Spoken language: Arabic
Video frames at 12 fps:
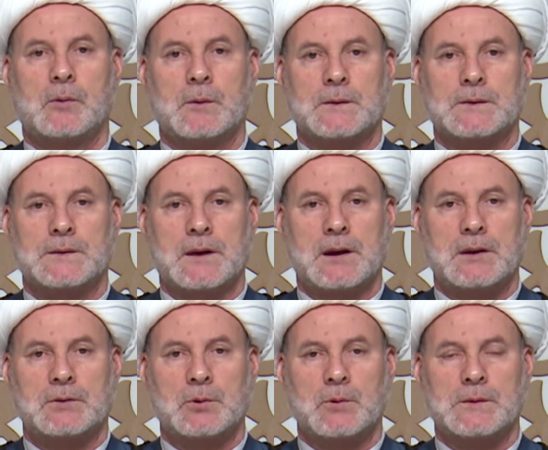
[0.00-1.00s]

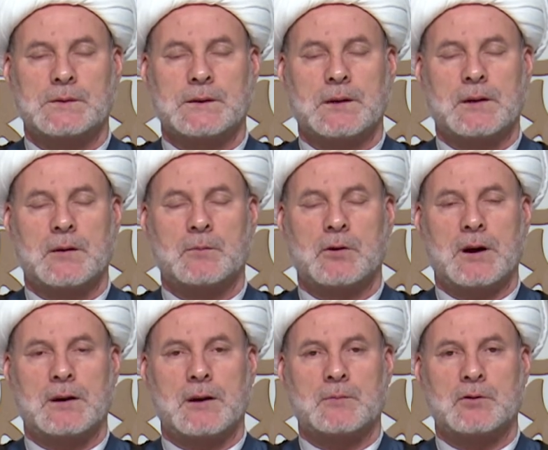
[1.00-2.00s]
والصلاة والسلام
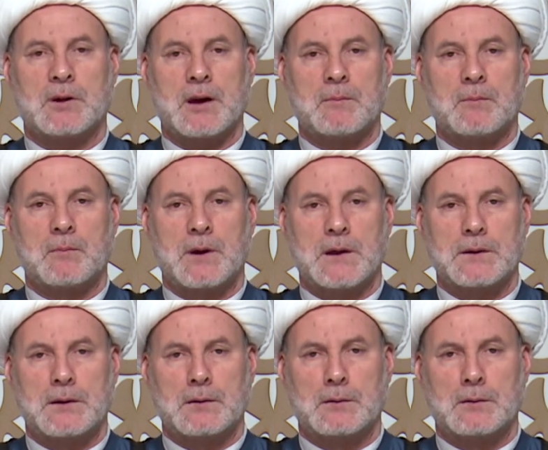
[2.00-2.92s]
على محمد